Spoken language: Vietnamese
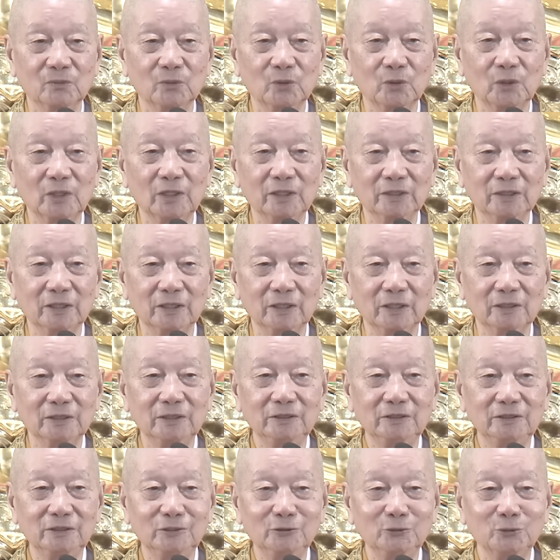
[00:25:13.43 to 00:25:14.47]
Thuê thầy ở
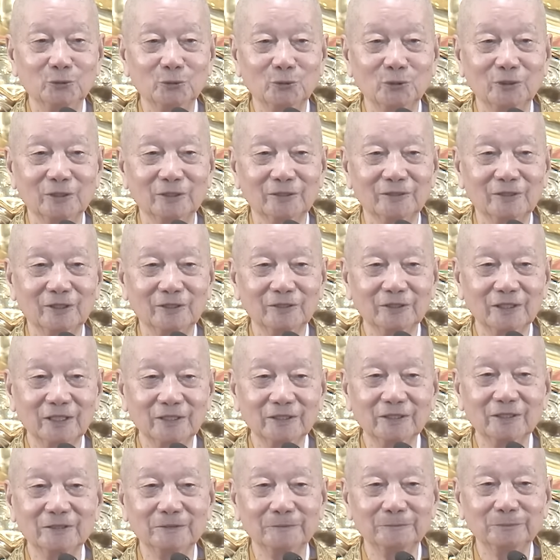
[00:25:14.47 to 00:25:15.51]
đây giữ chùa, cho
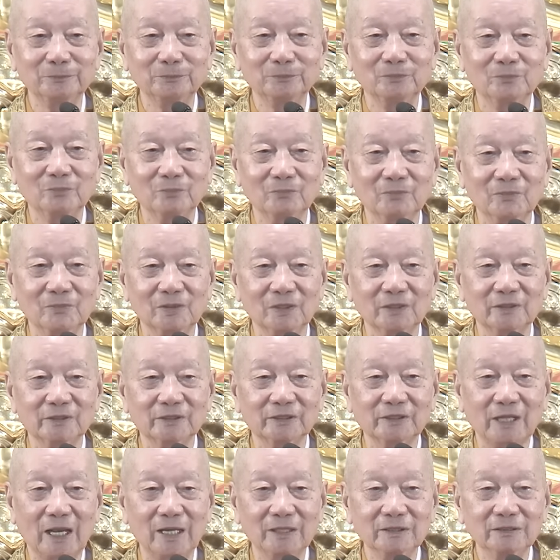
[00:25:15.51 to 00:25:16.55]
nên á,
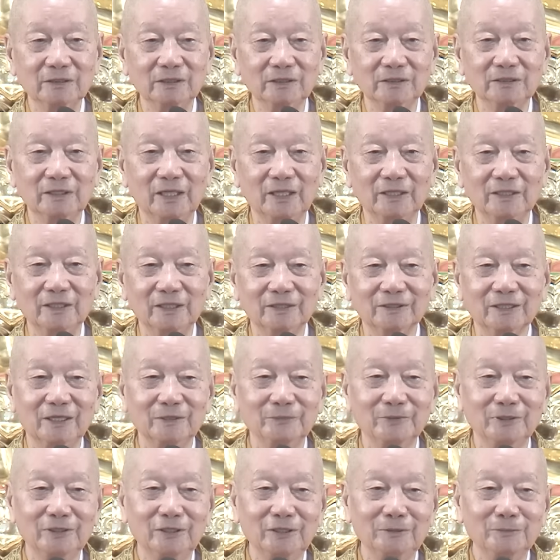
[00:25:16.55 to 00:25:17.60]
sáng thức dậy là
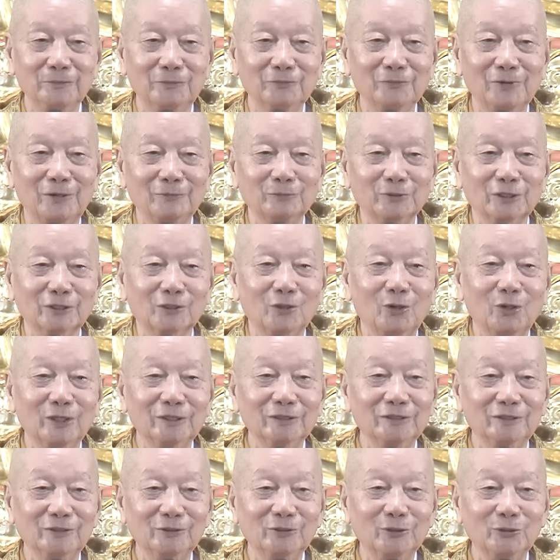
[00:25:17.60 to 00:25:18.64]
thầy phải đi một vòng, thầy
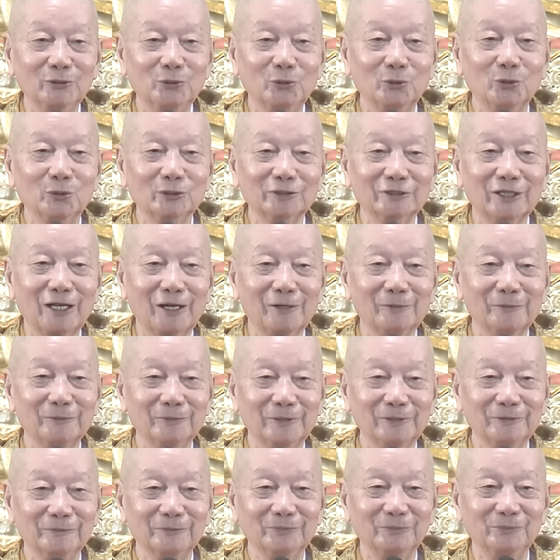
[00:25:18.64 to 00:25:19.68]
coi thử coi chùa sao,
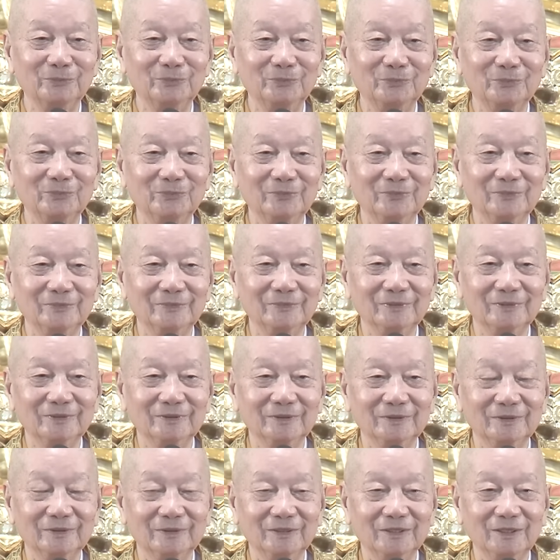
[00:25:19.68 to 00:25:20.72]
phải không?
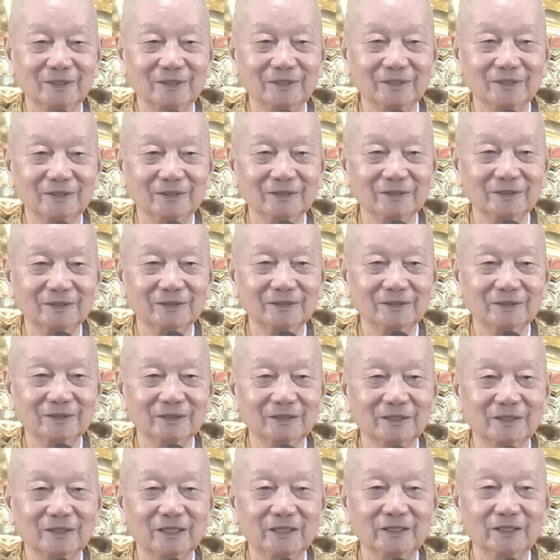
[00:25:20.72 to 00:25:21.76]
Đấy.
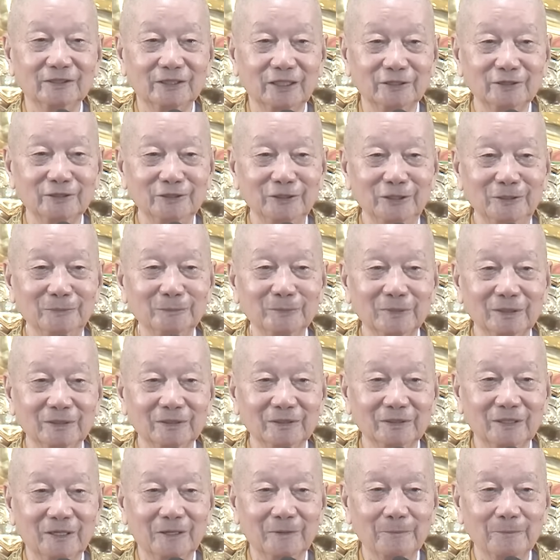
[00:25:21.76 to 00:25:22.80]
Cái này là trách nhiệm này.